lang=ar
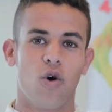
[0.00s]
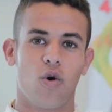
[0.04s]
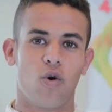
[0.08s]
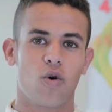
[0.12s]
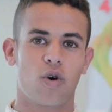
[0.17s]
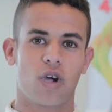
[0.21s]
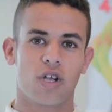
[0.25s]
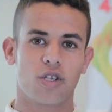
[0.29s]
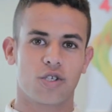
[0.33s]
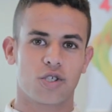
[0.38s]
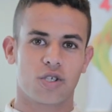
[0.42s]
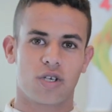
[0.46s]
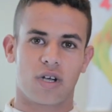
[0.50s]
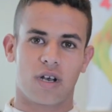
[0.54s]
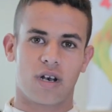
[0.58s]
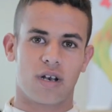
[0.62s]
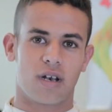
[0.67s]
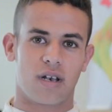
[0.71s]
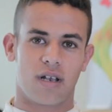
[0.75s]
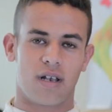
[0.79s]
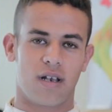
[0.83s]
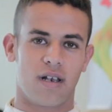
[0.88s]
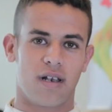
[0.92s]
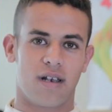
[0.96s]

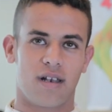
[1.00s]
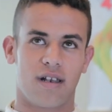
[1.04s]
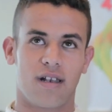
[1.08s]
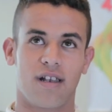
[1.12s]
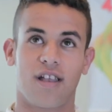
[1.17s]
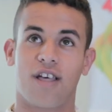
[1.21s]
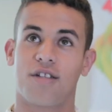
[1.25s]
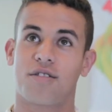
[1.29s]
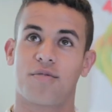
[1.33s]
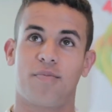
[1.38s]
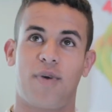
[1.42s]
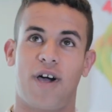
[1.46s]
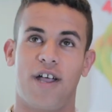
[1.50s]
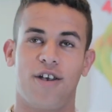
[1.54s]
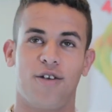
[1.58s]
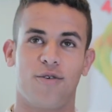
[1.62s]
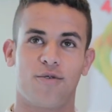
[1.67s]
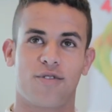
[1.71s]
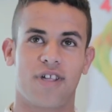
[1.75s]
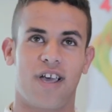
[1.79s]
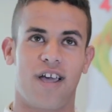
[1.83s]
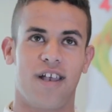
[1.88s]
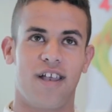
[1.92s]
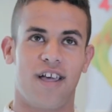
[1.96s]
وكنشكر الله
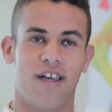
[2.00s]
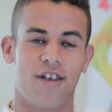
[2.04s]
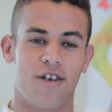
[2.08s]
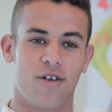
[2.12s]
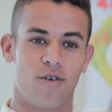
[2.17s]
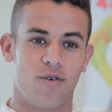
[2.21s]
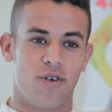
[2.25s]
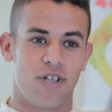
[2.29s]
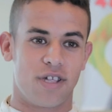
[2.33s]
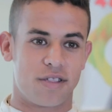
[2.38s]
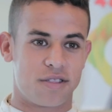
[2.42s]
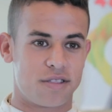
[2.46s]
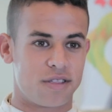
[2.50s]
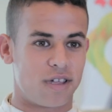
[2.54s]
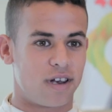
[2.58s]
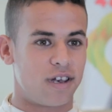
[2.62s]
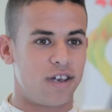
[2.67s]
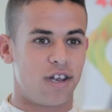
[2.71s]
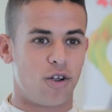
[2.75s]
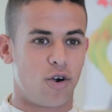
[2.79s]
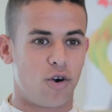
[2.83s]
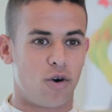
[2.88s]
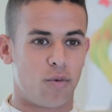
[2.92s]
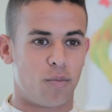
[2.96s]
سبحانه وتعالى انه اللي يسر
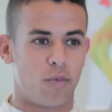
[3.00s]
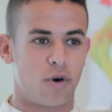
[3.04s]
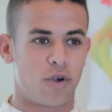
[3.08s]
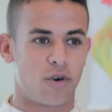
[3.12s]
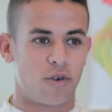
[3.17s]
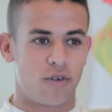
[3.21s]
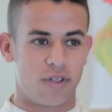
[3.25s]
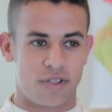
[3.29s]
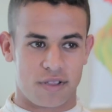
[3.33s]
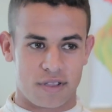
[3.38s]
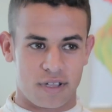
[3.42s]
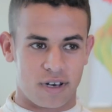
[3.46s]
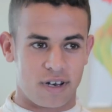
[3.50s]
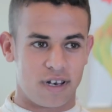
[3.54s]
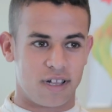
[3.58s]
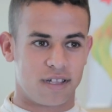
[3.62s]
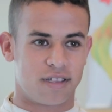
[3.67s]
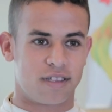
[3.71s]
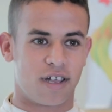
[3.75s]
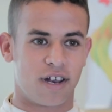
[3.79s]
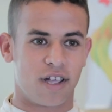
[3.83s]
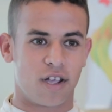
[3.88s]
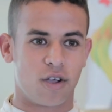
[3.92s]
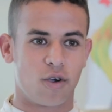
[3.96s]
لي الامور ويسر لي
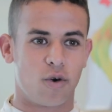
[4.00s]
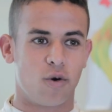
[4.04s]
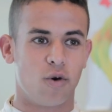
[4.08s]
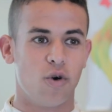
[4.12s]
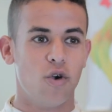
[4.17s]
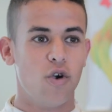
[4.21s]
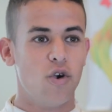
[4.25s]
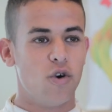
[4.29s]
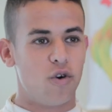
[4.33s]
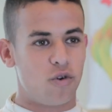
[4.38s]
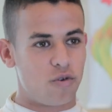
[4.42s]
الطريق